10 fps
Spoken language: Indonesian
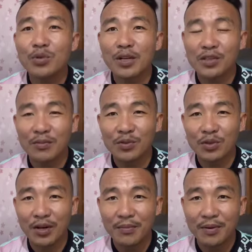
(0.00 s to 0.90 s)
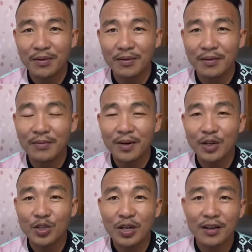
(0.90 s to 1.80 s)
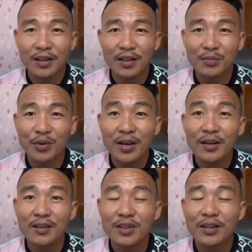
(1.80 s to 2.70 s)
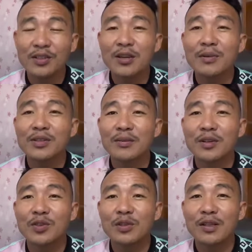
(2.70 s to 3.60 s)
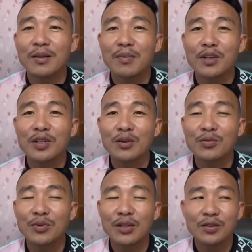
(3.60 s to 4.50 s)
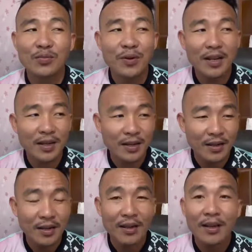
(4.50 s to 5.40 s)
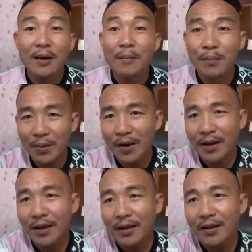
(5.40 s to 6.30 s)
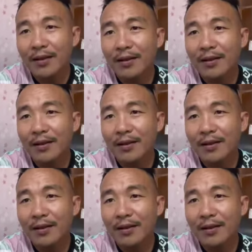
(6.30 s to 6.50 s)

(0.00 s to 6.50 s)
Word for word: butang subscribe Malaysia kita punya. Kita jaga sama-sama cintai Malaysia Malaysiaku. Kita jumpa lagi. Bye-bye.